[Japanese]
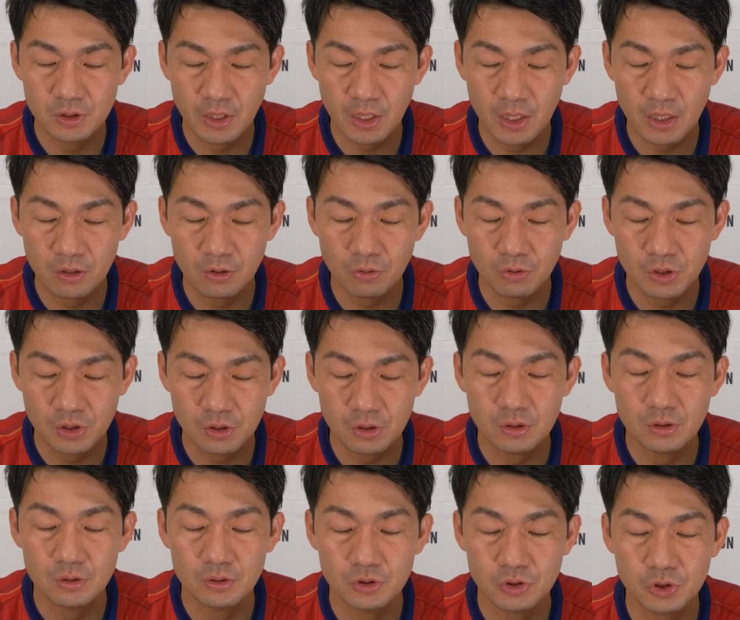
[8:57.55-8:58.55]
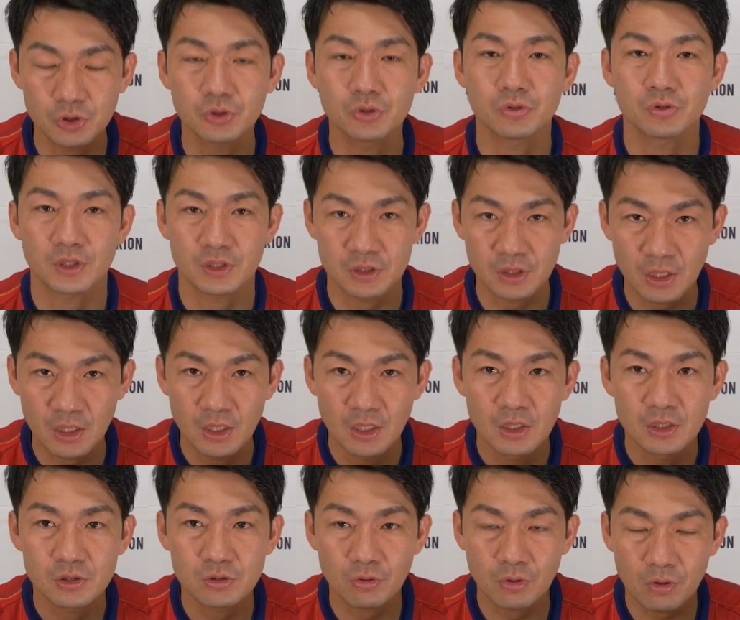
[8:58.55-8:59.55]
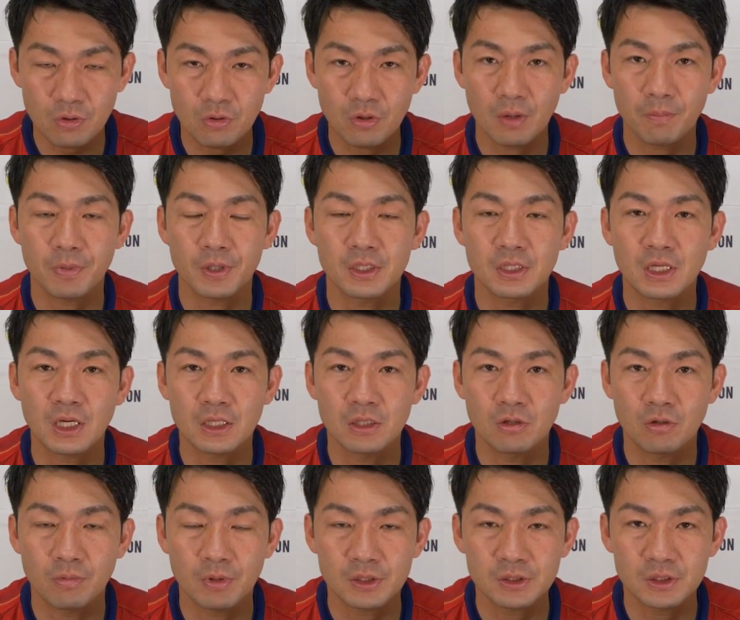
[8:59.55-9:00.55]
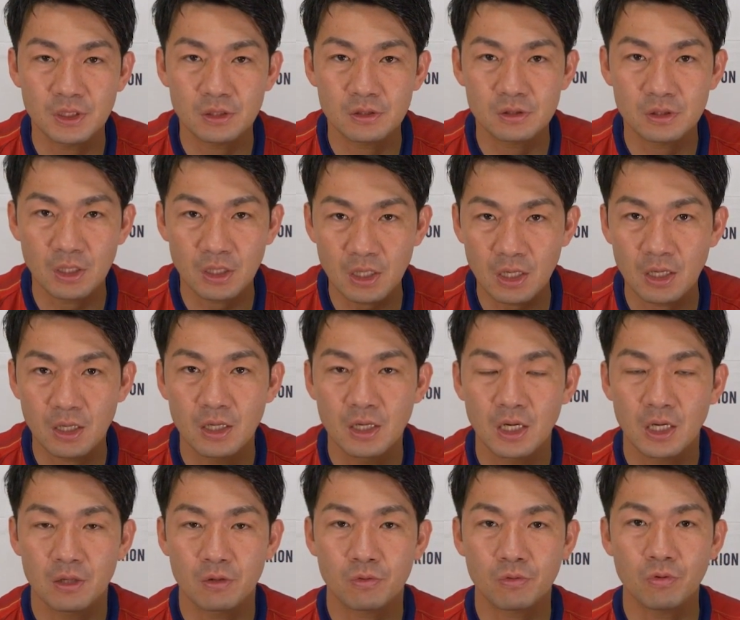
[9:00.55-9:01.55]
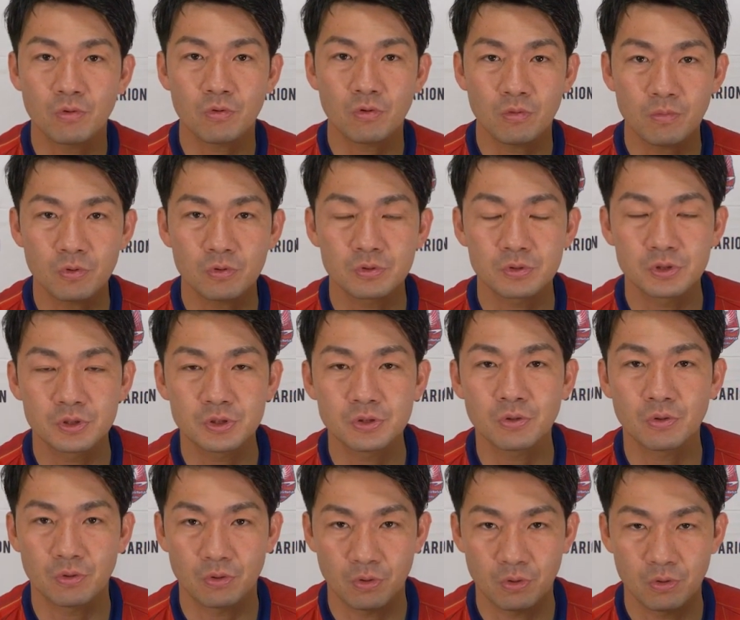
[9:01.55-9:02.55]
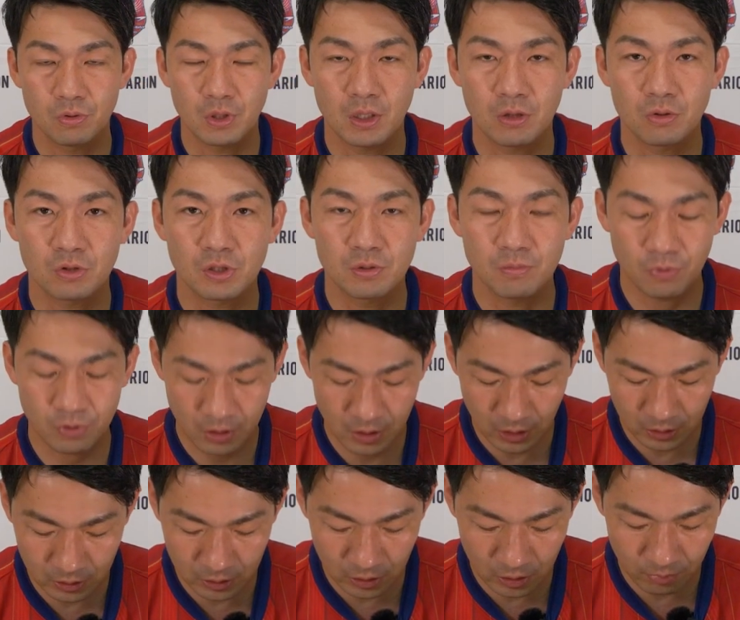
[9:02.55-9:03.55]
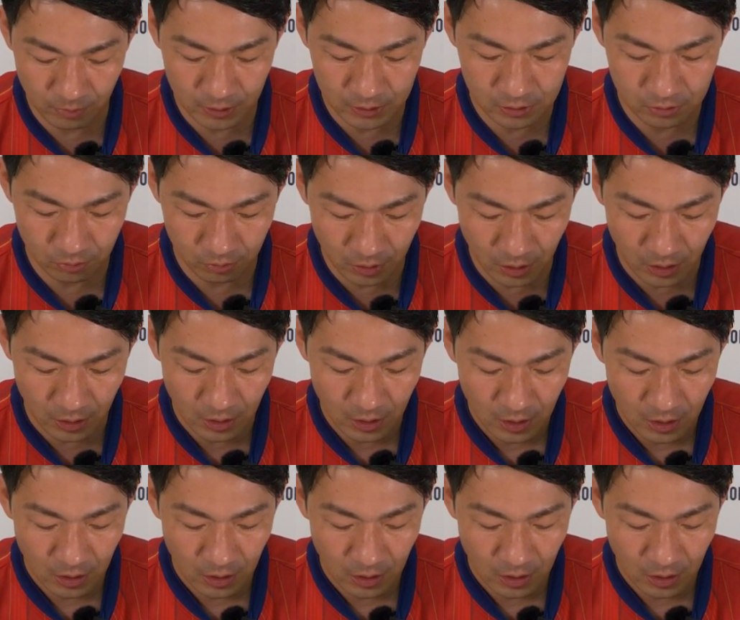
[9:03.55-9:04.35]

営業費収入ですねそれをやっぱりいかに伸ばしていくかがあの今後も授業のあの肝になってきますので、